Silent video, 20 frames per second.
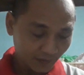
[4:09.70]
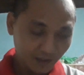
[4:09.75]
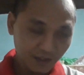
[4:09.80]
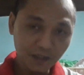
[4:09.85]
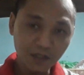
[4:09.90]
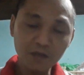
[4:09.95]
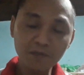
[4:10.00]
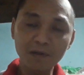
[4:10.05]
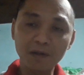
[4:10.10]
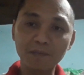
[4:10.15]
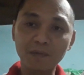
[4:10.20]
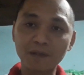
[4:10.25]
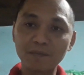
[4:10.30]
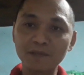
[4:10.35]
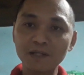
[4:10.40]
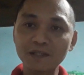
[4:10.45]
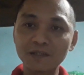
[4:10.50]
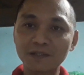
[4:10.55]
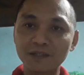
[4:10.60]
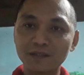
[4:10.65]
nếu mà mình
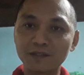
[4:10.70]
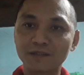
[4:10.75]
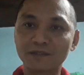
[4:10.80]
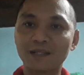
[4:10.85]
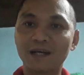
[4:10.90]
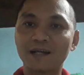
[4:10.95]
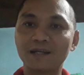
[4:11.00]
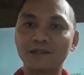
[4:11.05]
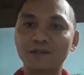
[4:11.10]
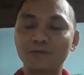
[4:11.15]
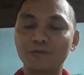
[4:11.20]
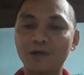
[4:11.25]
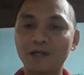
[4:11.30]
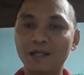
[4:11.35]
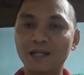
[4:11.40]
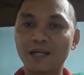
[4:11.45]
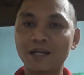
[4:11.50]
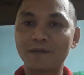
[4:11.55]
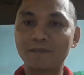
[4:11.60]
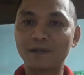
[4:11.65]
biết tường tận
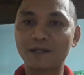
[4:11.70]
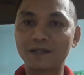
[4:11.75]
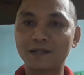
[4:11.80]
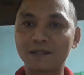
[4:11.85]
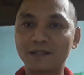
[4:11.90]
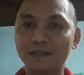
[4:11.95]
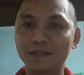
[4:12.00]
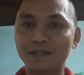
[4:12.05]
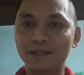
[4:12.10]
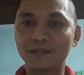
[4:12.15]
hoặc là mình